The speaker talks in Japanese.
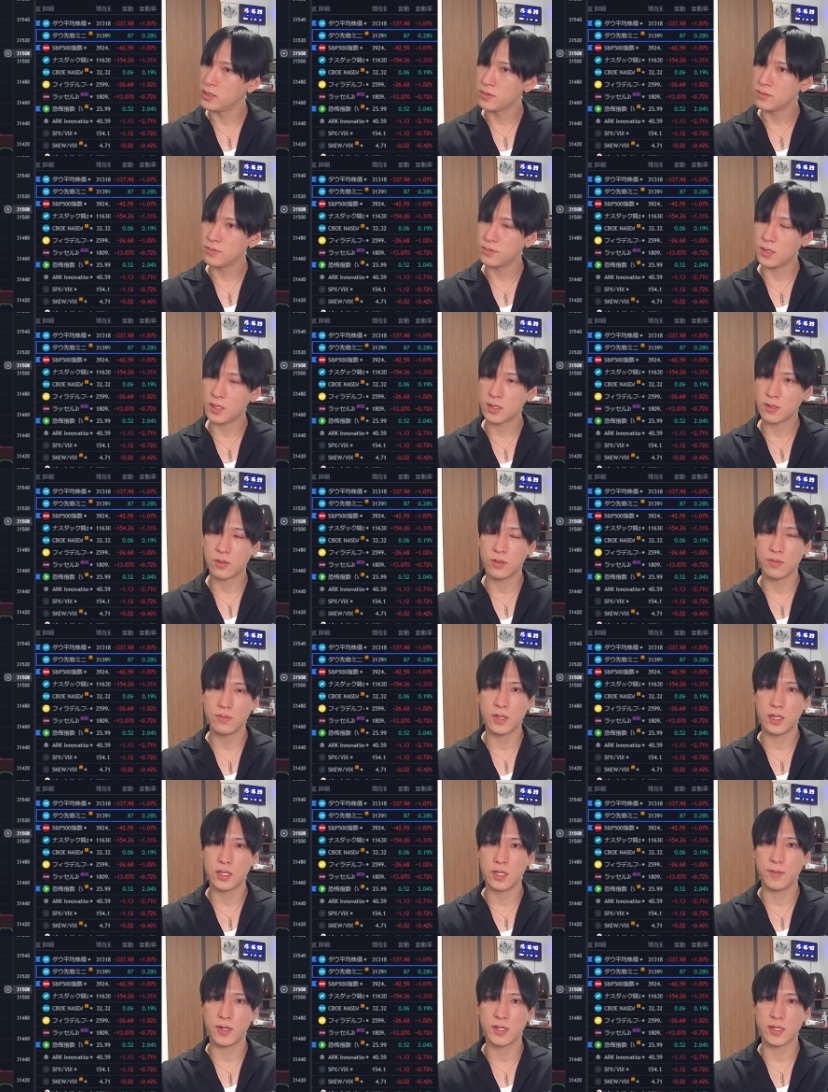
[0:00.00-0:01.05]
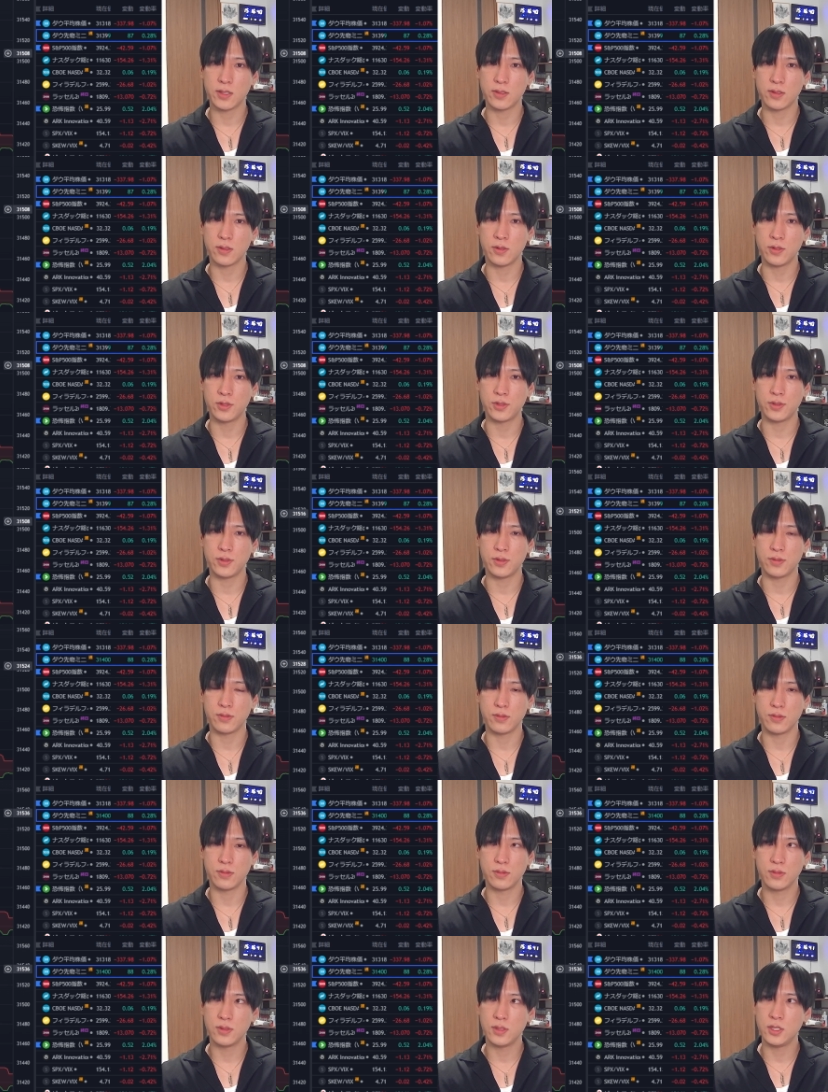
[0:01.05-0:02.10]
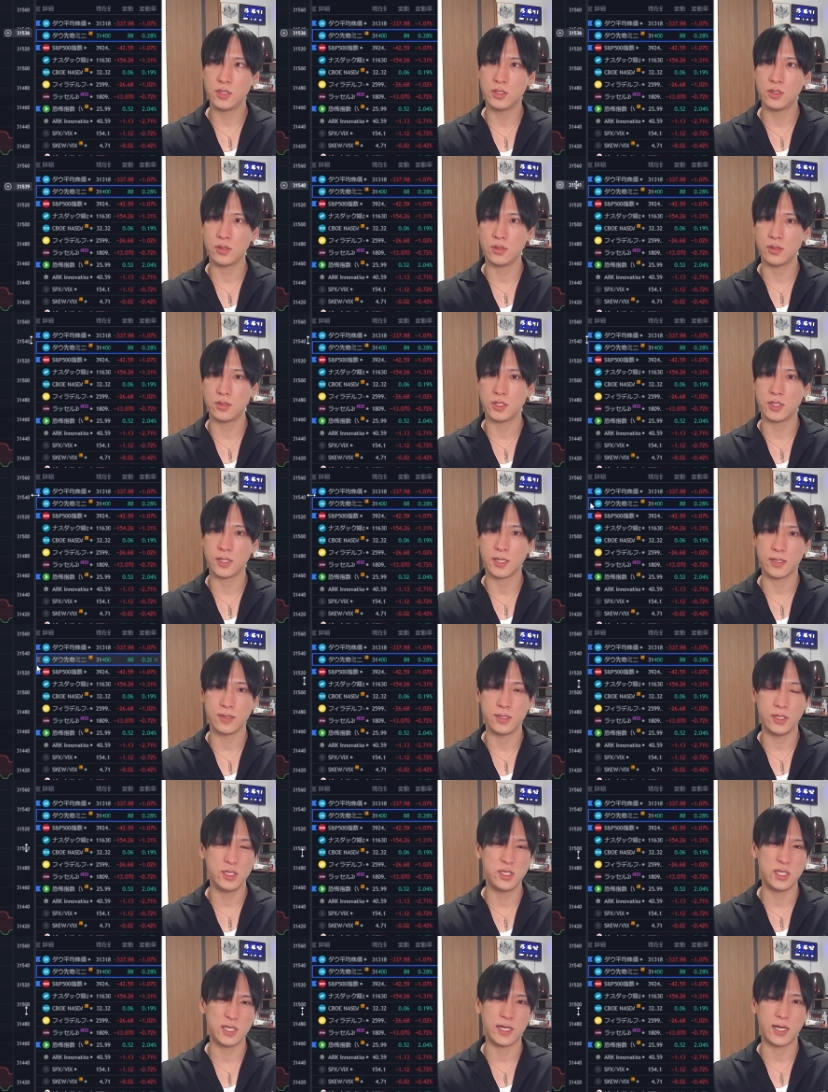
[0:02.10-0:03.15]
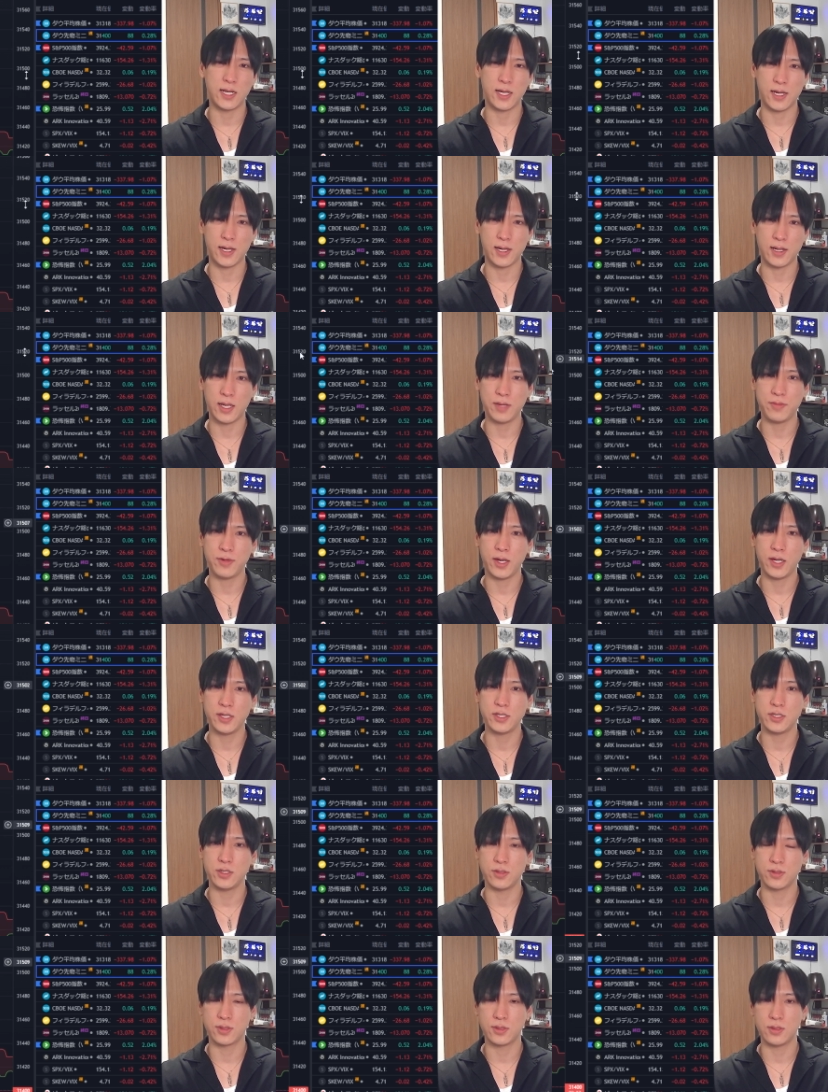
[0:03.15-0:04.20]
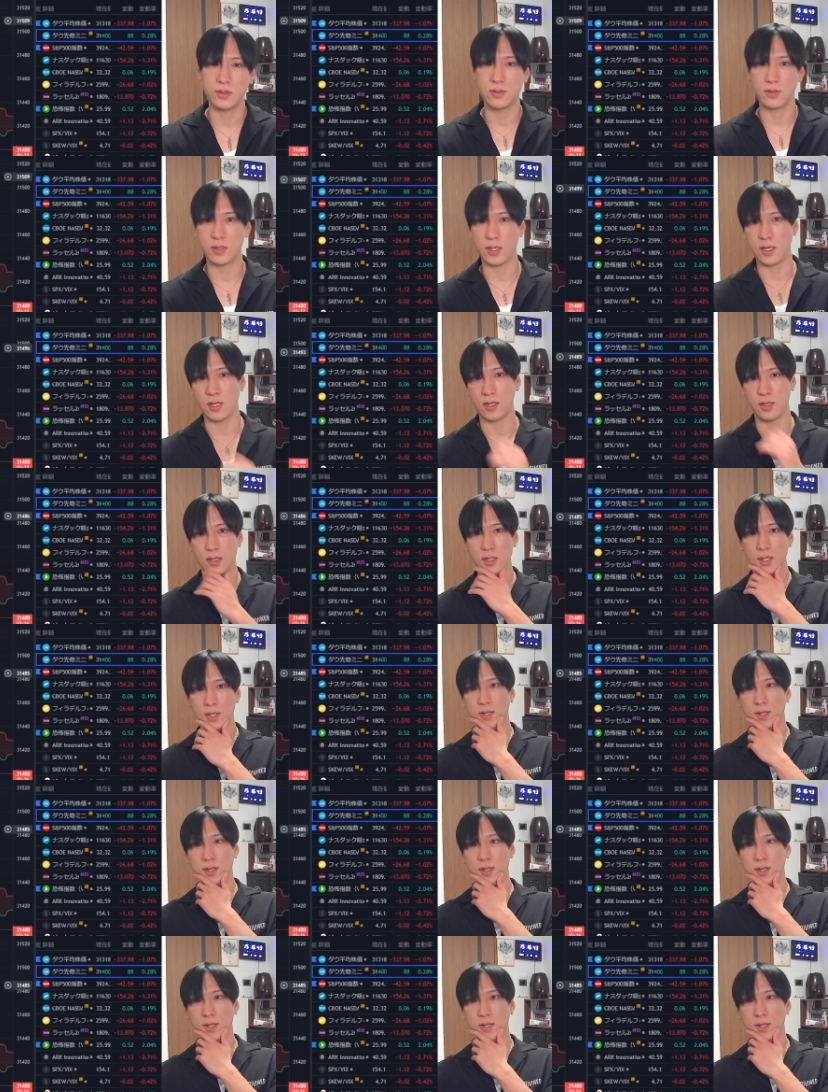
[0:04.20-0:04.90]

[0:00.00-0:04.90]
まあ、今晩ね、また夜、20時 ,2 時からライブ配信をするので、